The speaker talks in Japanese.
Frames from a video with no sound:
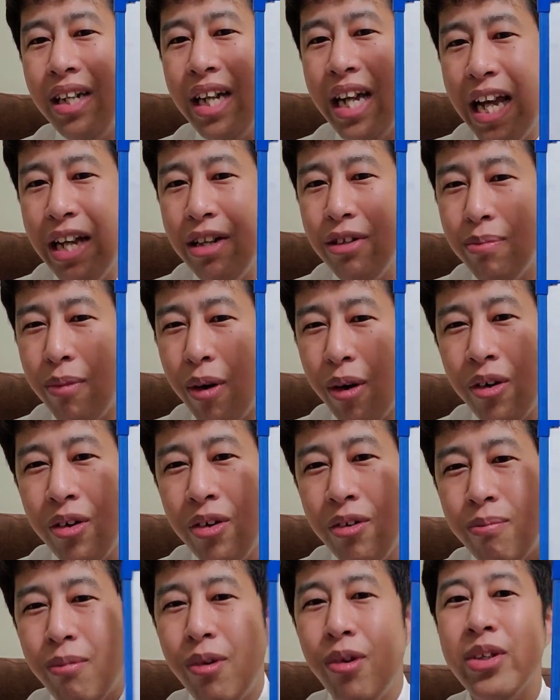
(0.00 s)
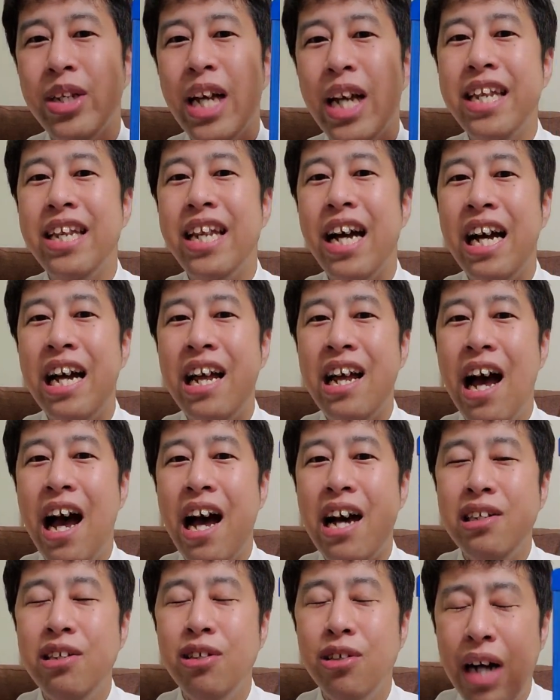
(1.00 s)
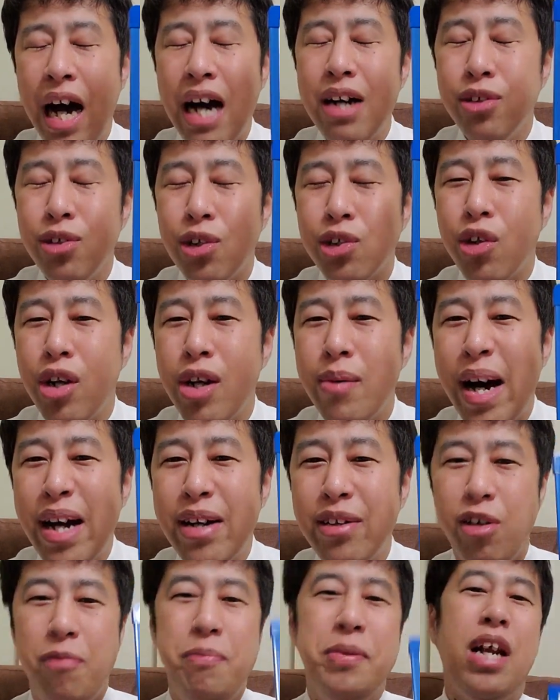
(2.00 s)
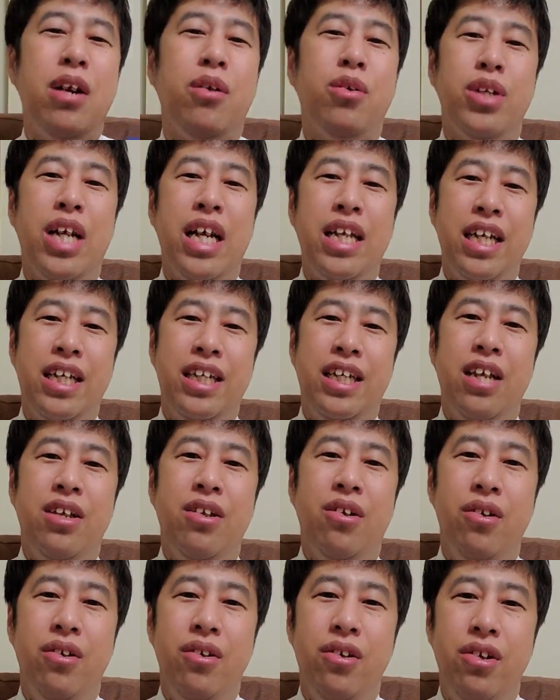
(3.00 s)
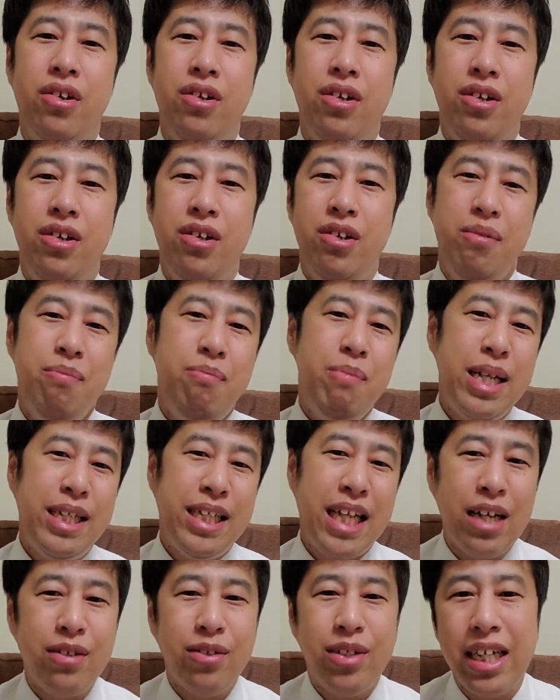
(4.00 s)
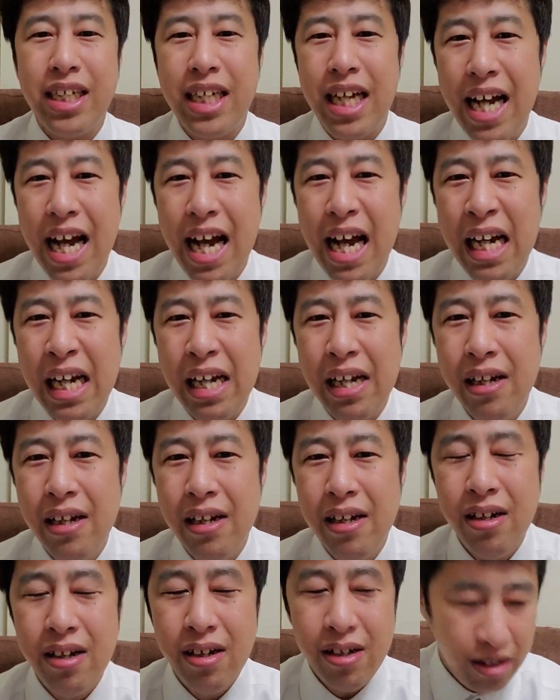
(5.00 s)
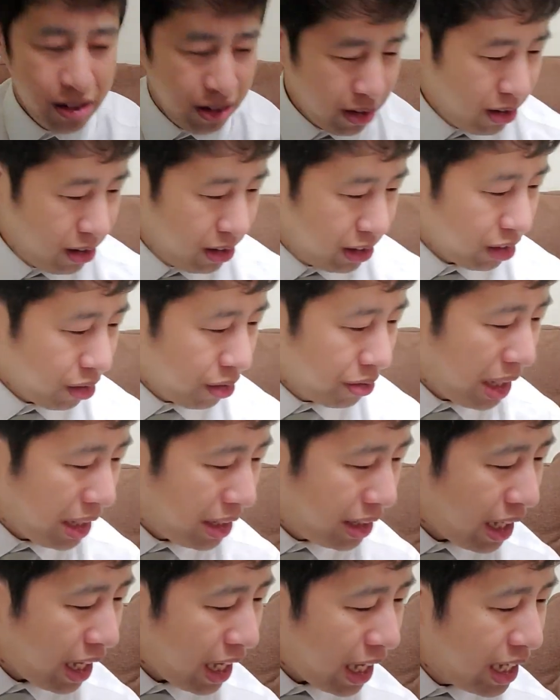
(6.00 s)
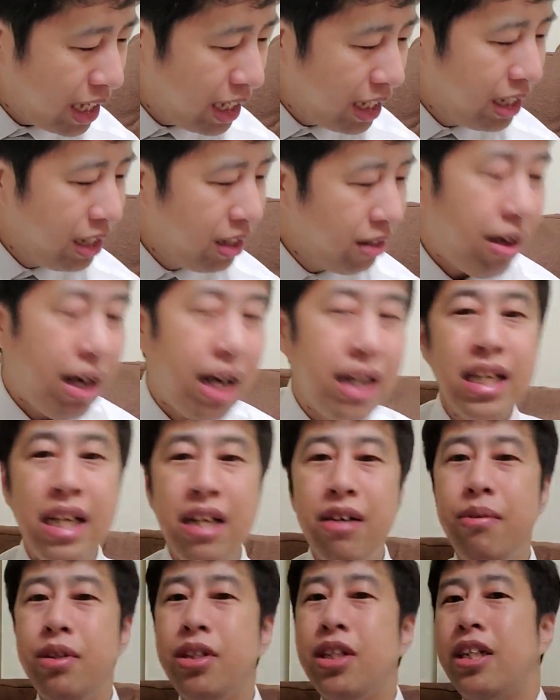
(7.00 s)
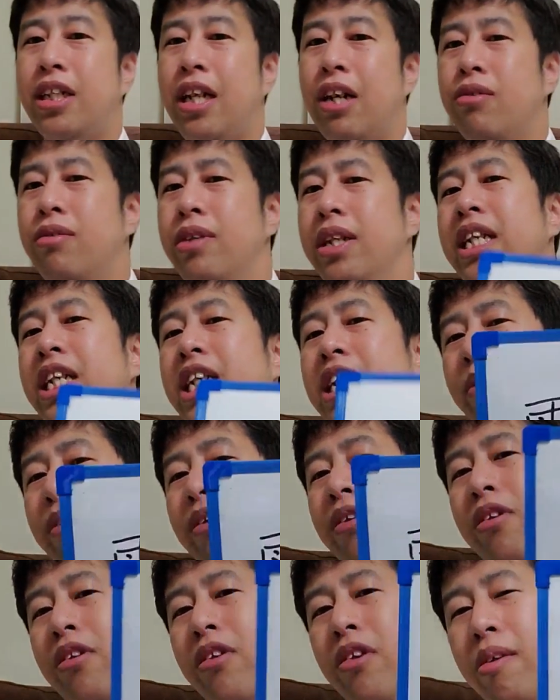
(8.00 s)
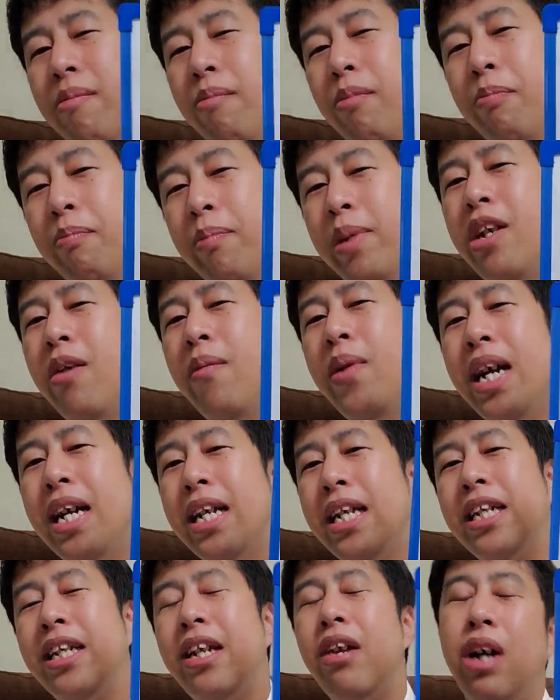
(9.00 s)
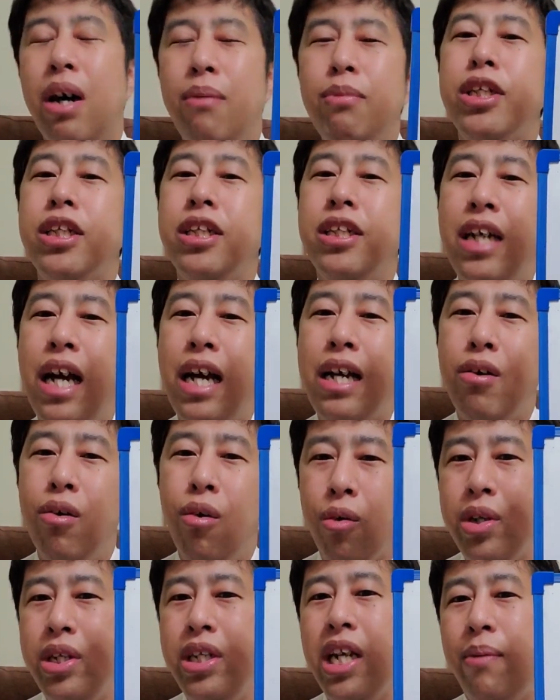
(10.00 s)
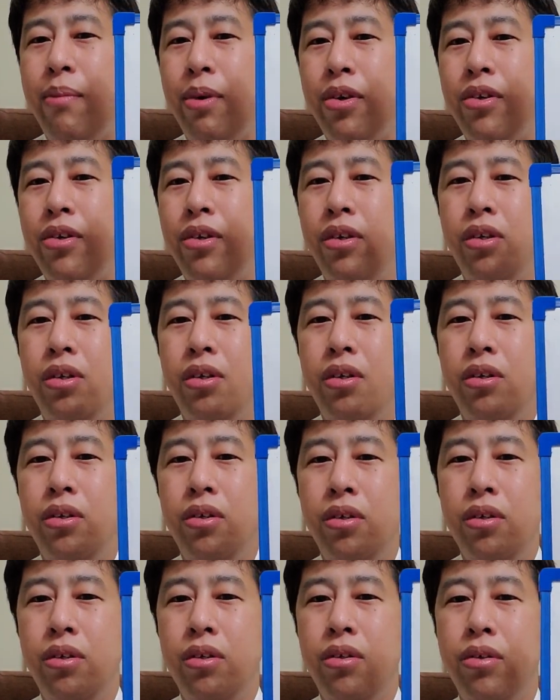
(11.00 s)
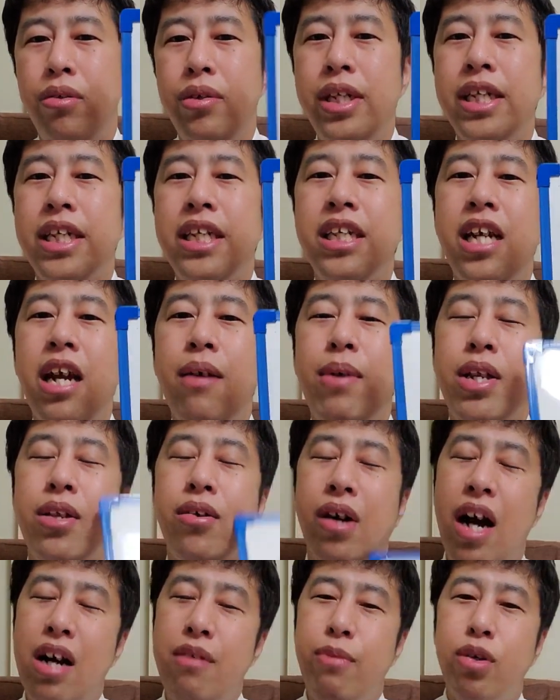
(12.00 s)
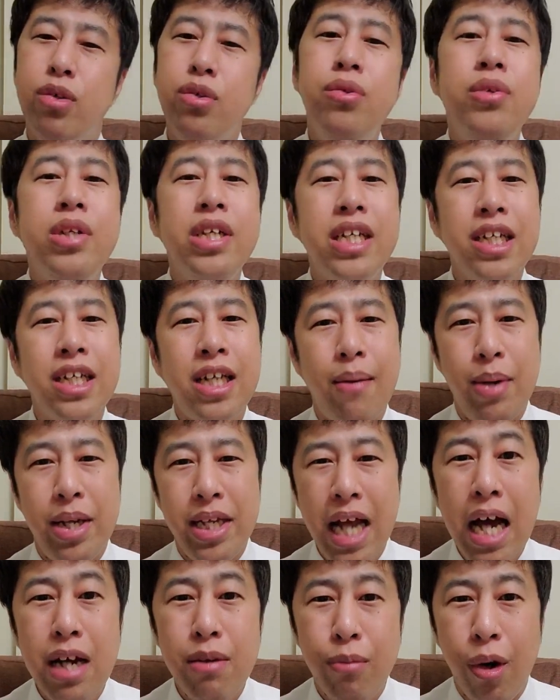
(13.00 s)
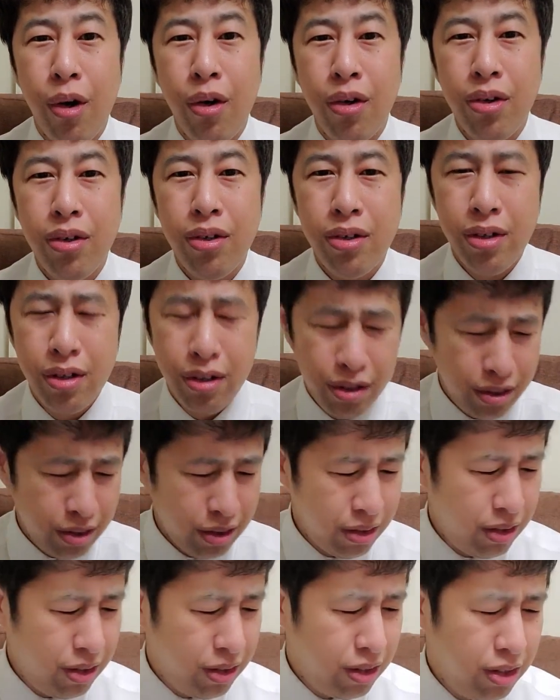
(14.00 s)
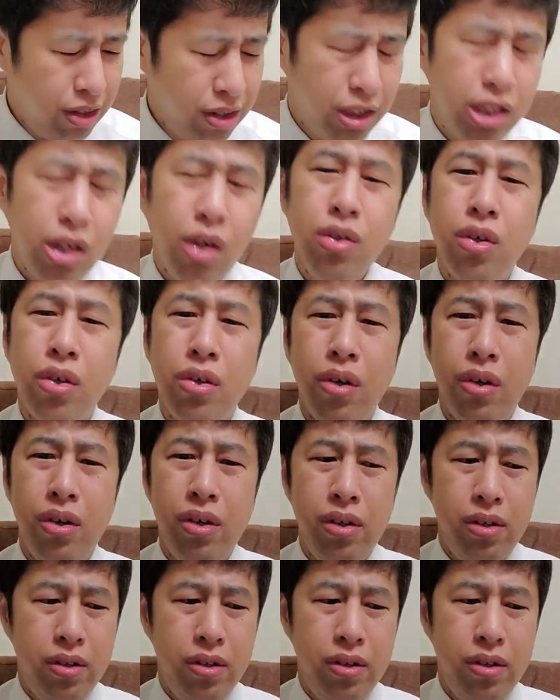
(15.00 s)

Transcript: 得るも、もうだんだんある、あるよ、それもあるよ、みたいなことになってきてんの。めちゃくちゃじゃない。うん。そうなったら、わかんないよ。もしかしたら雰囲気も、もう認められてきてるかもしんない。多いんだもん。雰囲気イケメンとかあるもん。雰囲気イケメンないもん。うん。そういうこと。